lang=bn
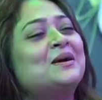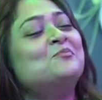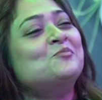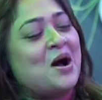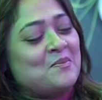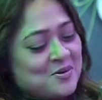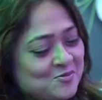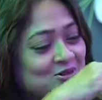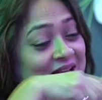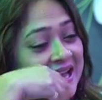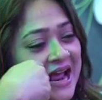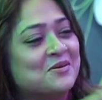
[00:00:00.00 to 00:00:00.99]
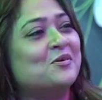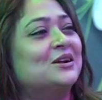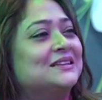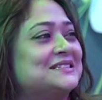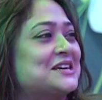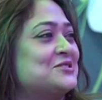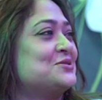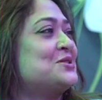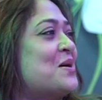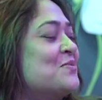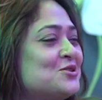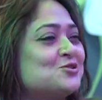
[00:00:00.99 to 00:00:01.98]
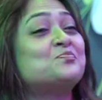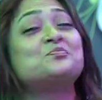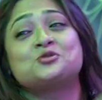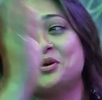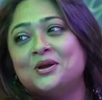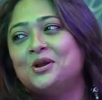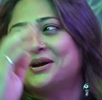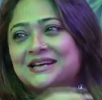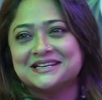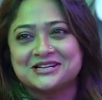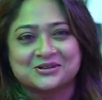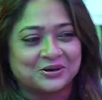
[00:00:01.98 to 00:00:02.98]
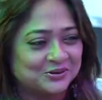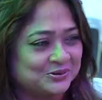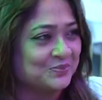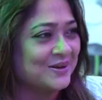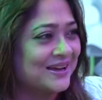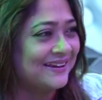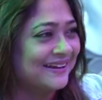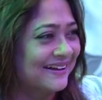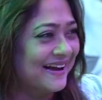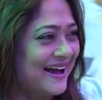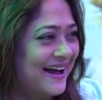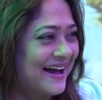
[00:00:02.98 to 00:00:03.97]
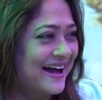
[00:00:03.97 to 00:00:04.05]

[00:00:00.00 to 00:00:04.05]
আমাকে আমার মুখ দিয়ে কেন বলাতে চাইছো আমি ছবির লোককে জিজ্ঞেস করো তুমি না